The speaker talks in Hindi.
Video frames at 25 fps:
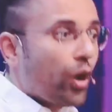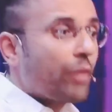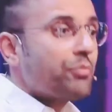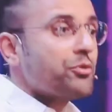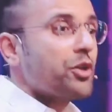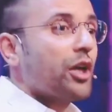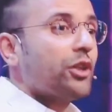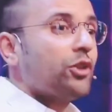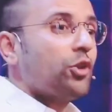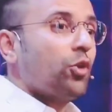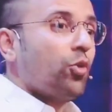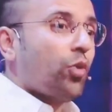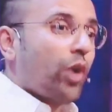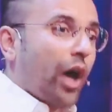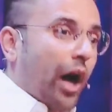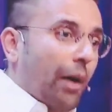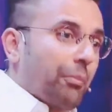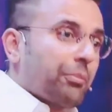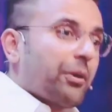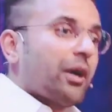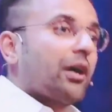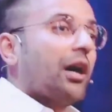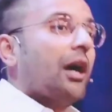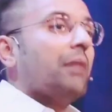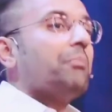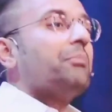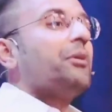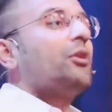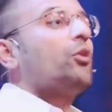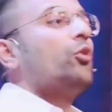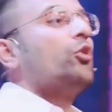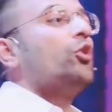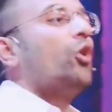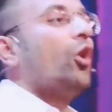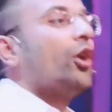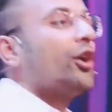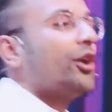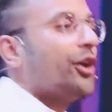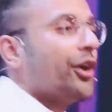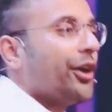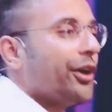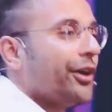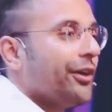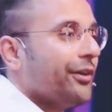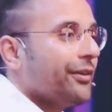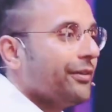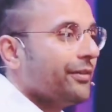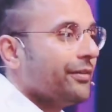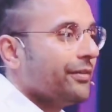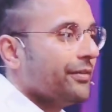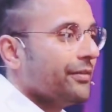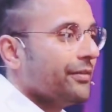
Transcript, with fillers: तो आप चाहते हो कि आपका काम भी कोई और करे